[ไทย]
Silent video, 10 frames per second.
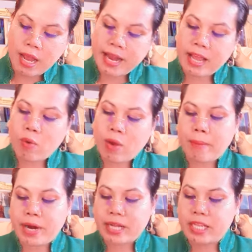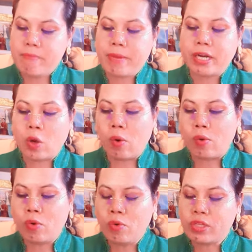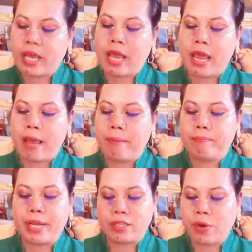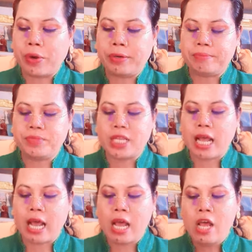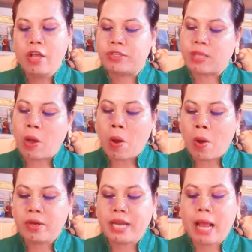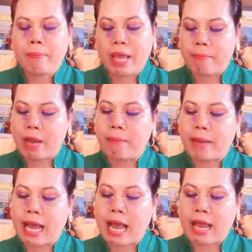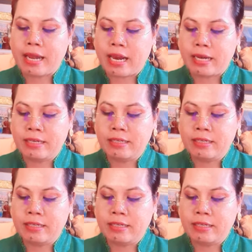ได้ความรักที่มั่นคงคู่แท้เป็นต้นนะคะสองนาคแผ่พังพานั้น